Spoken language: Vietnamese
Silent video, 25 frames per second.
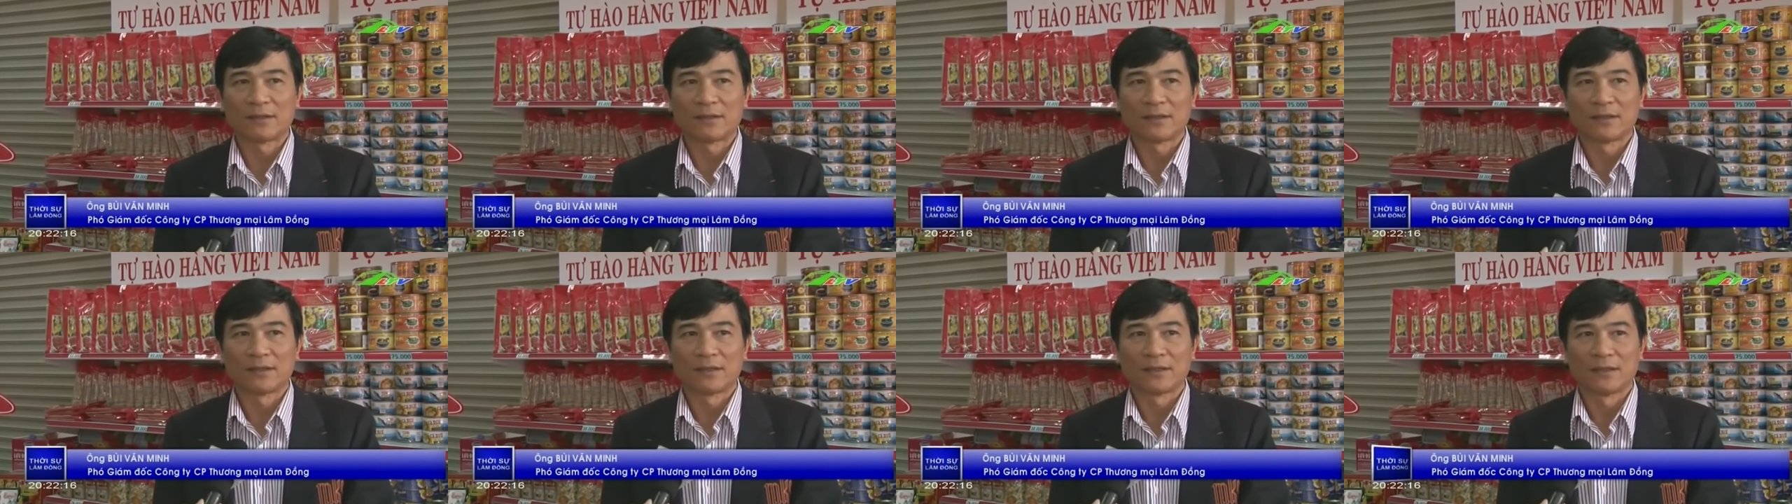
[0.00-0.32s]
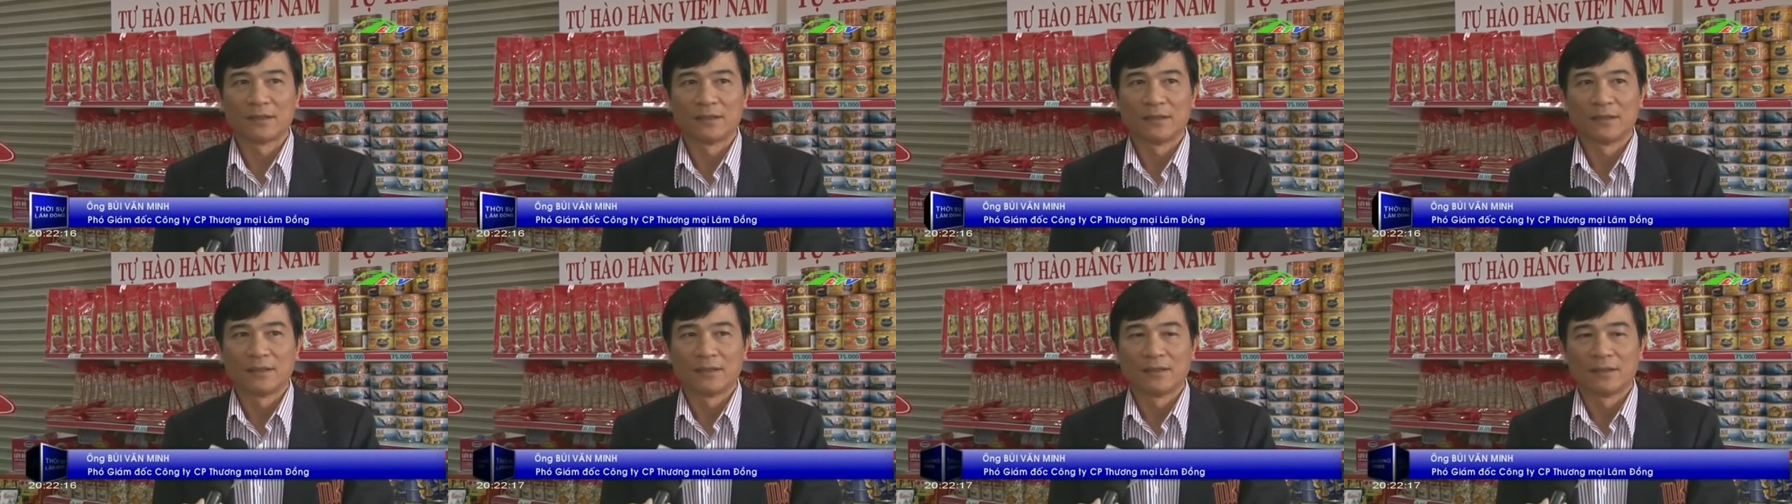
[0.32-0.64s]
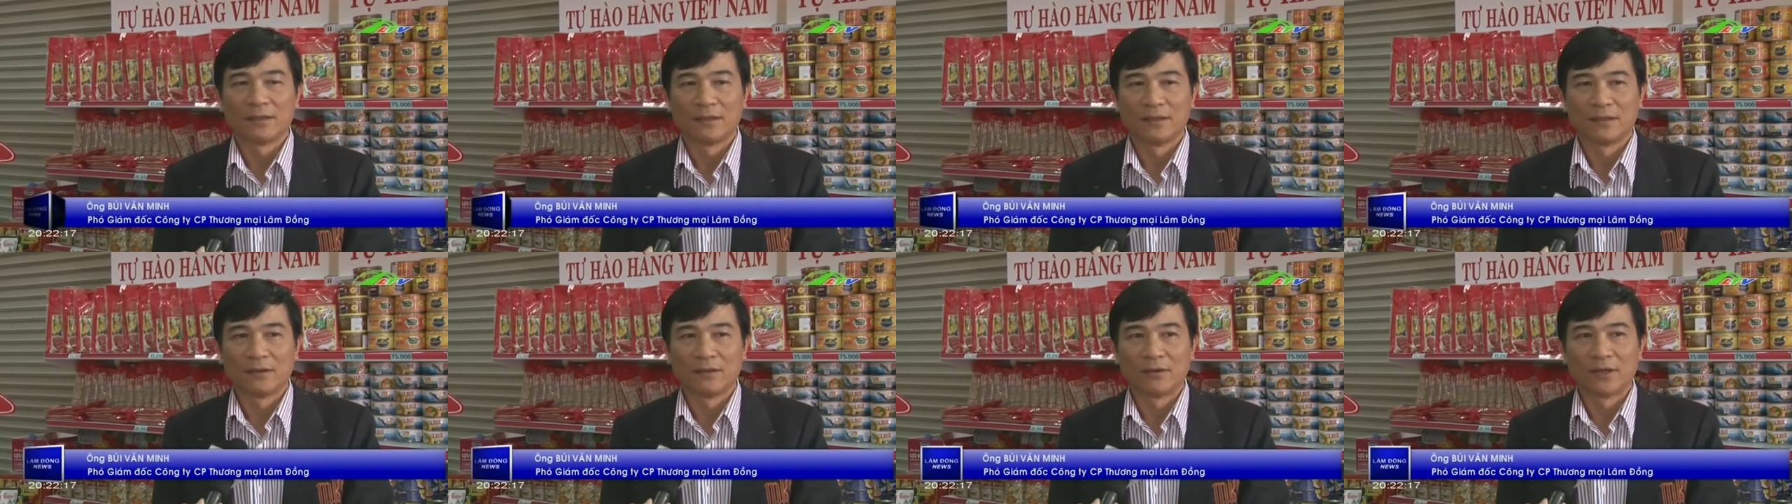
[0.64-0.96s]
là
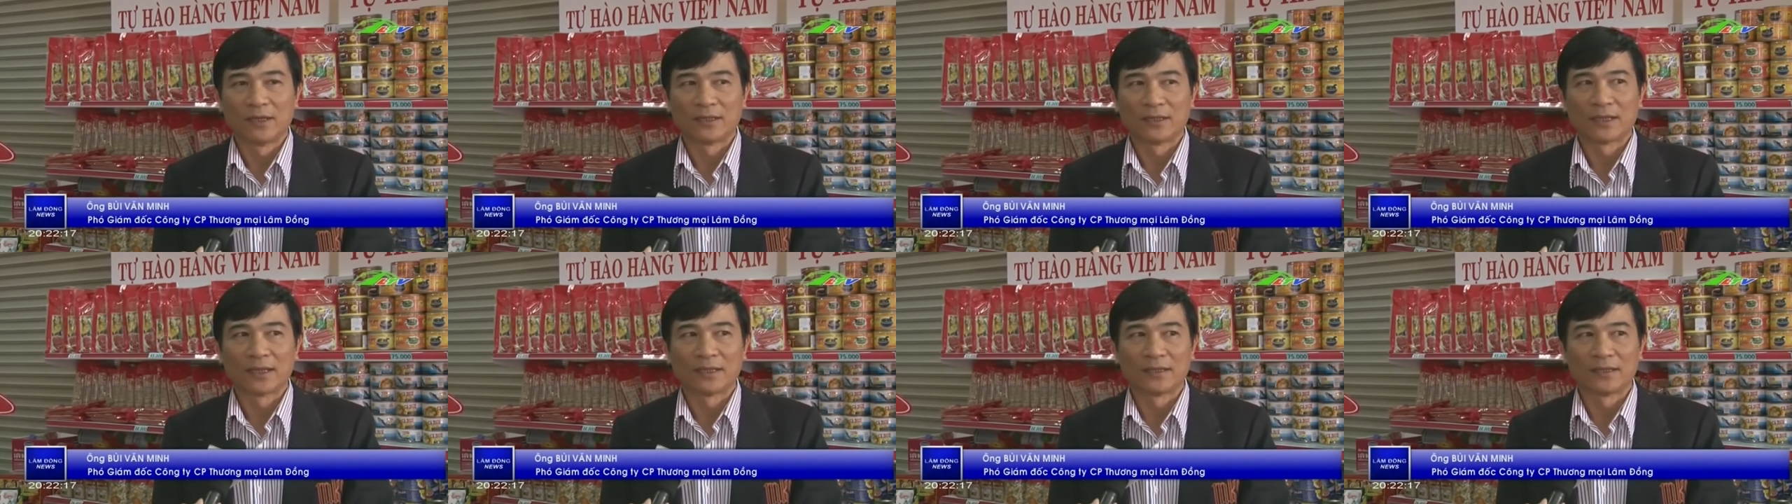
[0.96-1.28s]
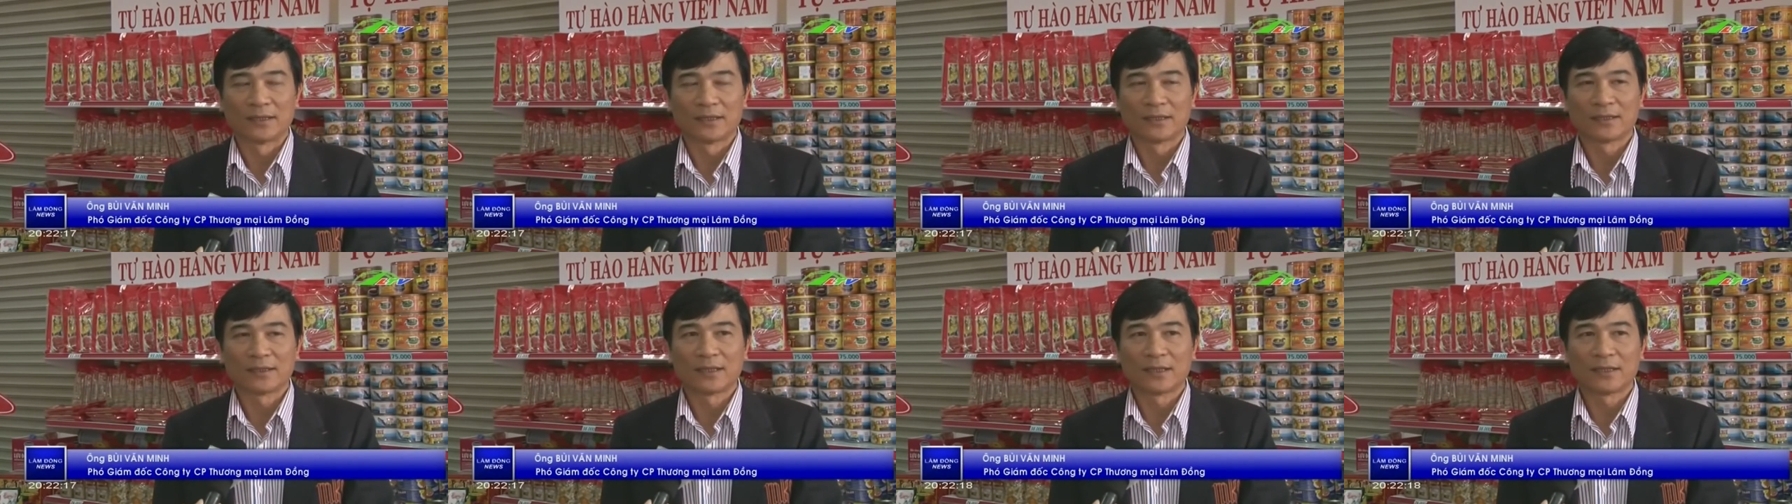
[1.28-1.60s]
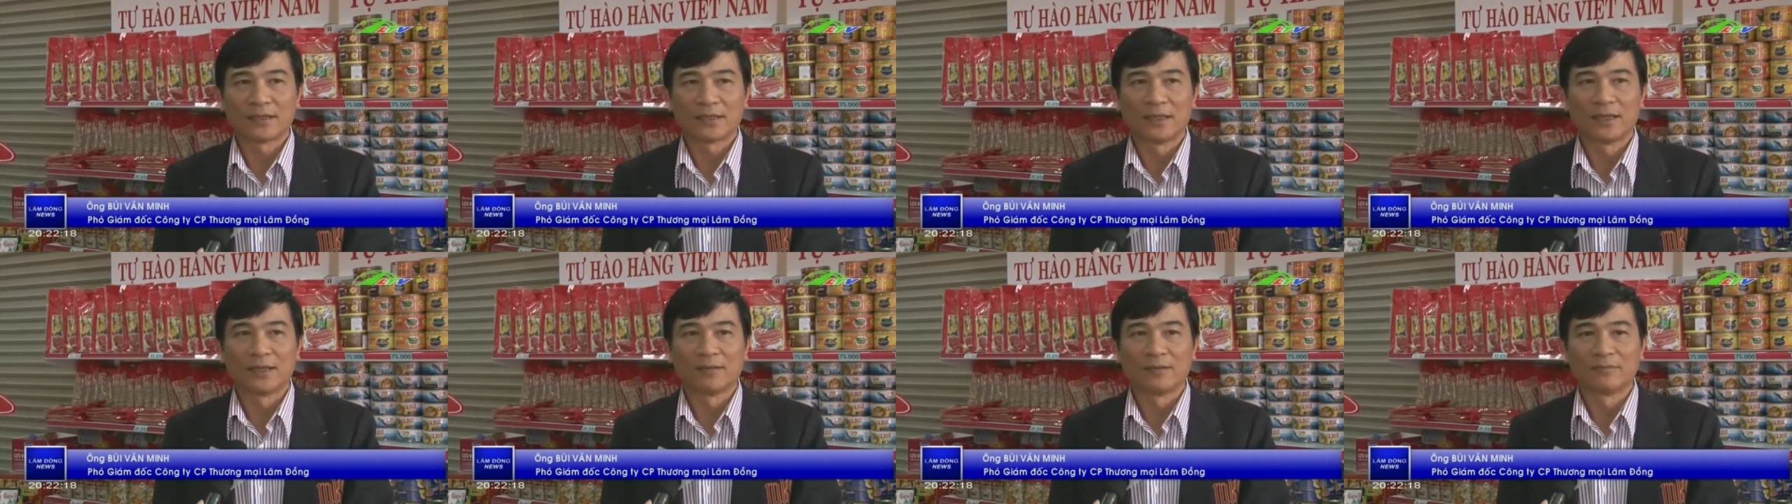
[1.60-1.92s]
hoàn thành cái
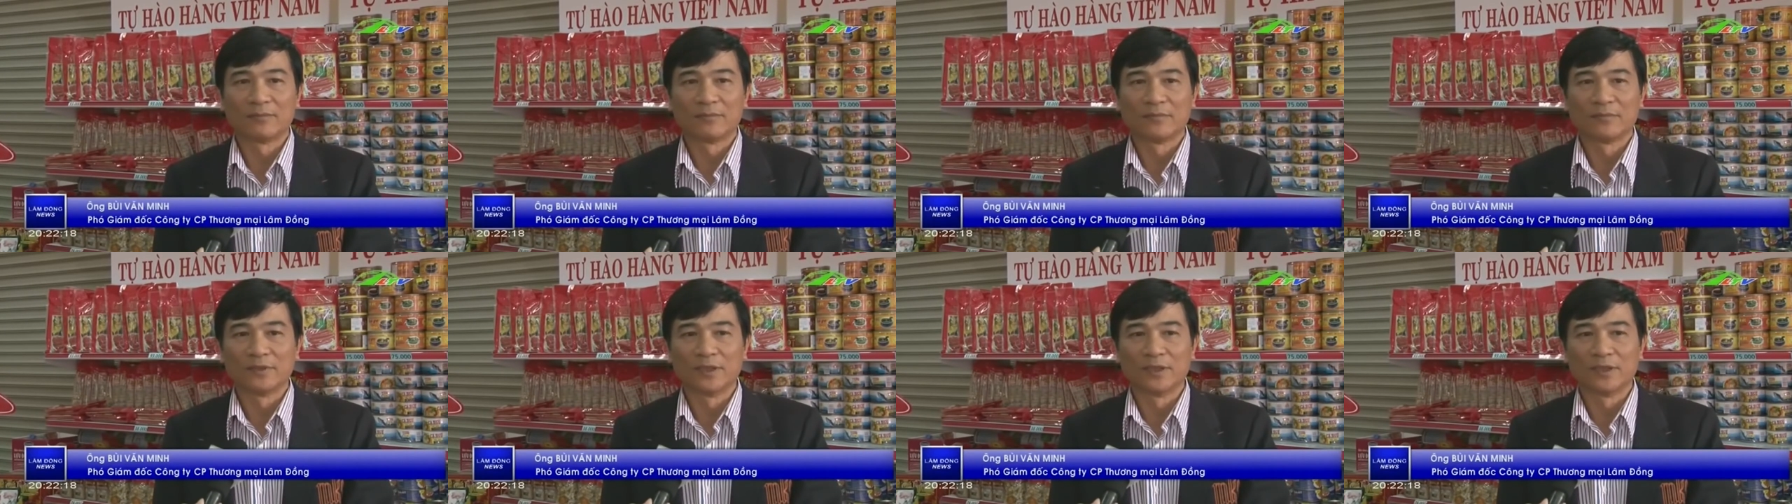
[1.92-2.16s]
trách nhiệm,